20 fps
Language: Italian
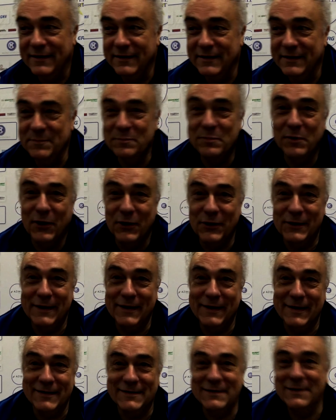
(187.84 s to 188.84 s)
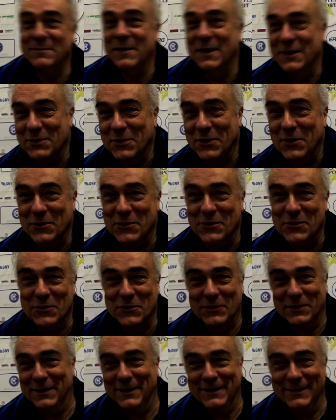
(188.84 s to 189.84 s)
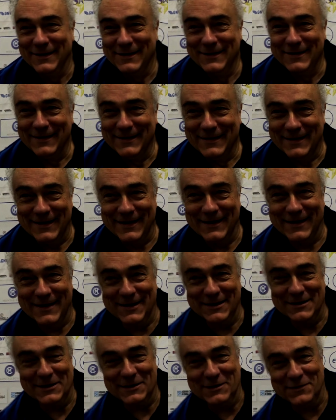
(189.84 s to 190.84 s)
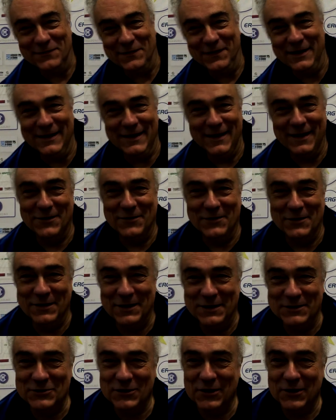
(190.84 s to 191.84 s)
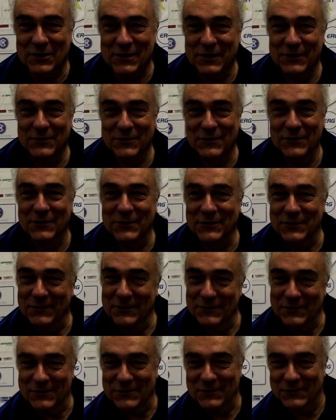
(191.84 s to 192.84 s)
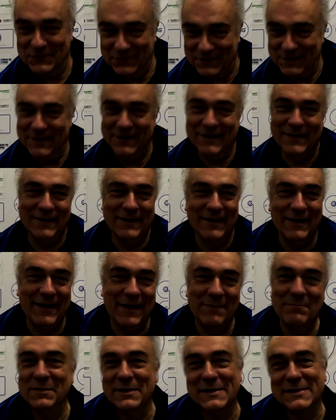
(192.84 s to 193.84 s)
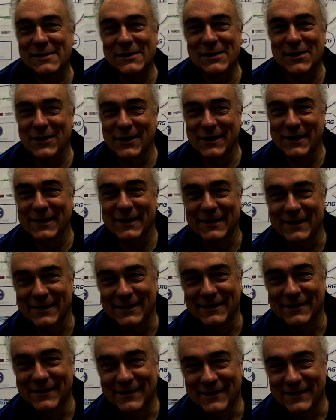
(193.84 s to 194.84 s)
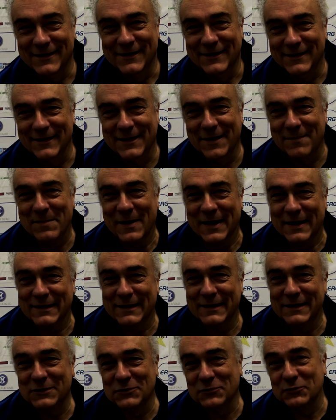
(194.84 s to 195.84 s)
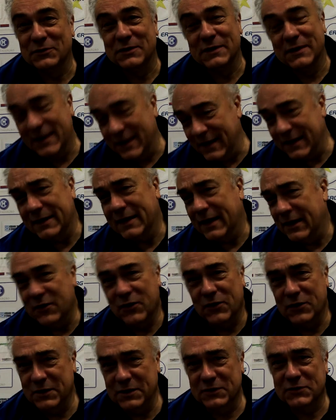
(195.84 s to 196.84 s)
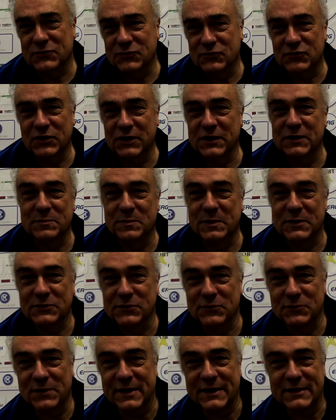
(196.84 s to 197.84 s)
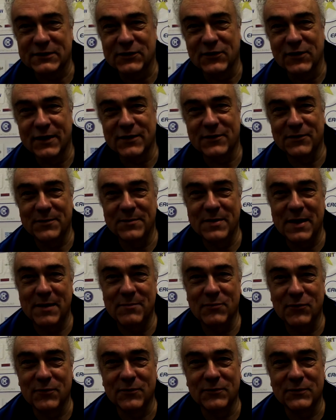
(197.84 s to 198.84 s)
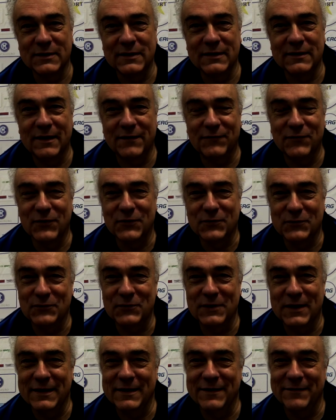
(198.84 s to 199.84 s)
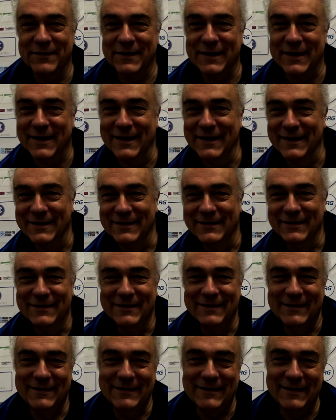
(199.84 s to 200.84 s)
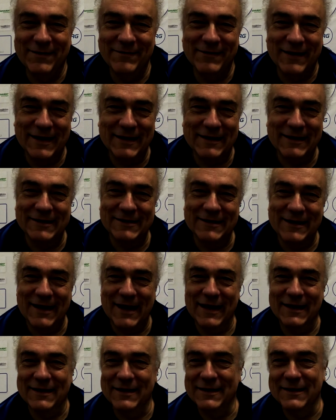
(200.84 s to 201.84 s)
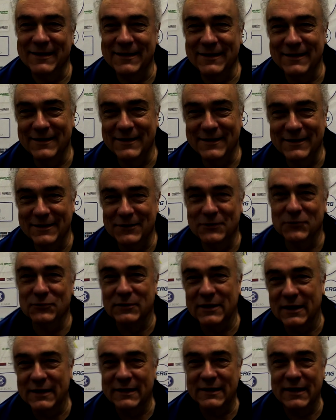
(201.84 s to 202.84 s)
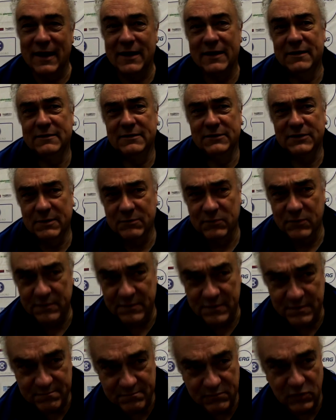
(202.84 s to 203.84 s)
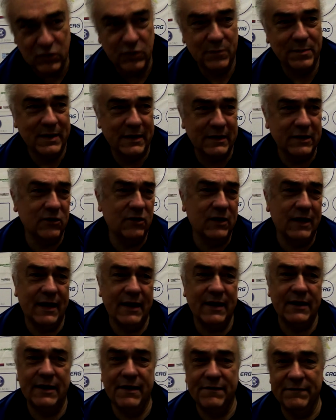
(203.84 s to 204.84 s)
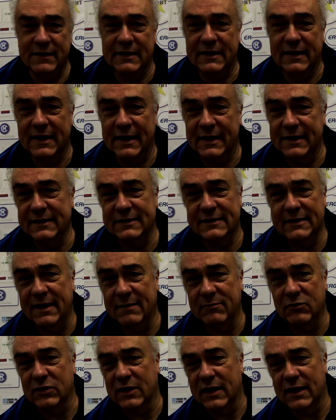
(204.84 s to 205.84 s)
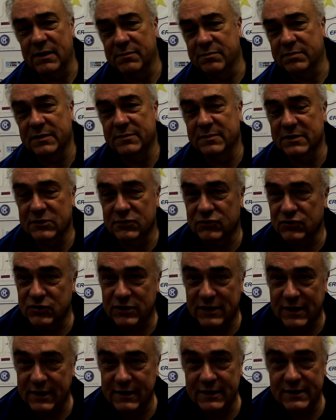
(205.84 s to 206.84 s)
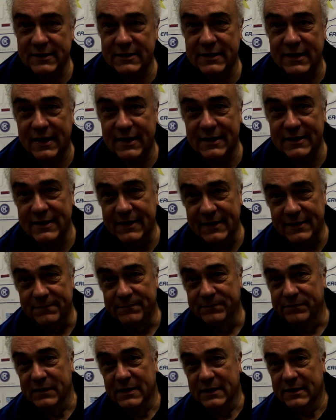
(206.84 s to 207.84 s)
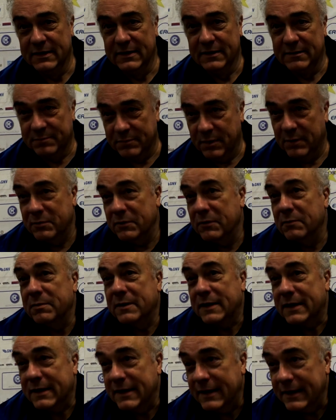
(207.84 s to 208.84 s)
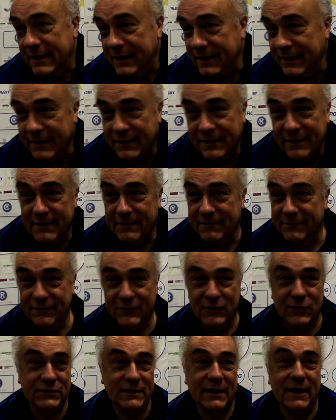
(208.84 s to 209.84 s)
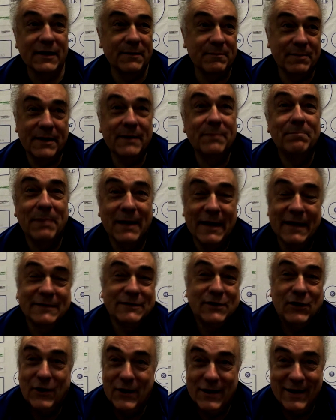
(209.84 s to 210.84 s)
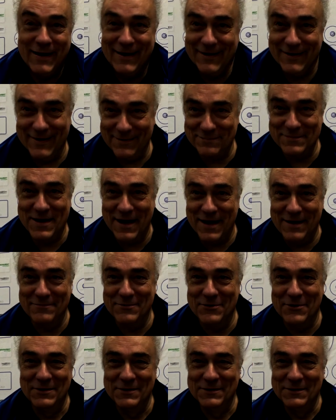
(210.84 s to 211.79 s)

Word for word: nipote assieme al nonno che, che, che si sfidano e giocano con eh, ambizioni eh, da parte di tutti e da noi succede spesso questo, ecco, abbiamo la fortuna di avere di avere tesserati di, di tutte le età. Diciamo, in modo particolare nei veterani siamo tra le prime società in Italia, proprio perché forse anche per, per la storia che abbiamo